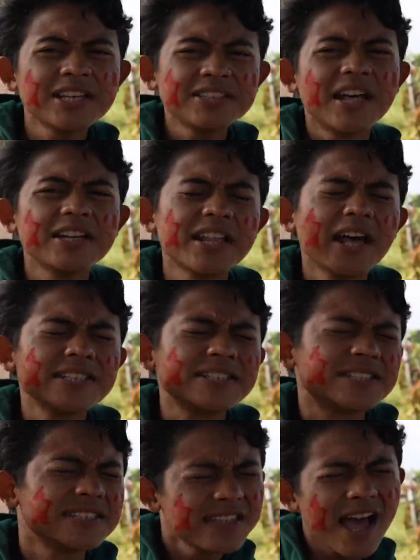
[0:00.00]
nice, nice, nice,
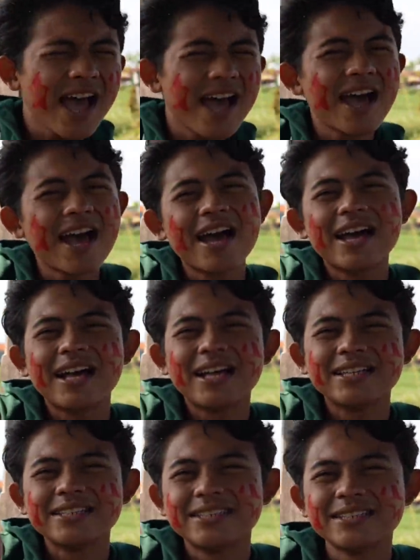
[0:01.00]

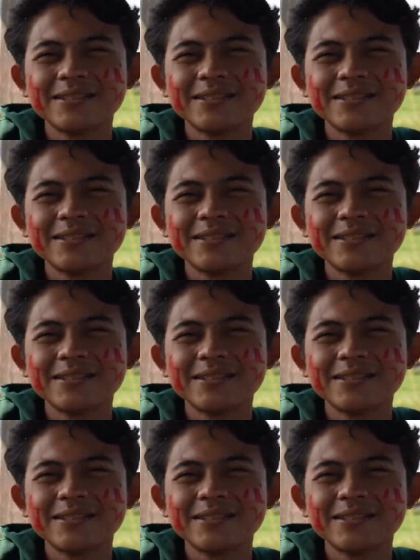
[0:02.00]
nice.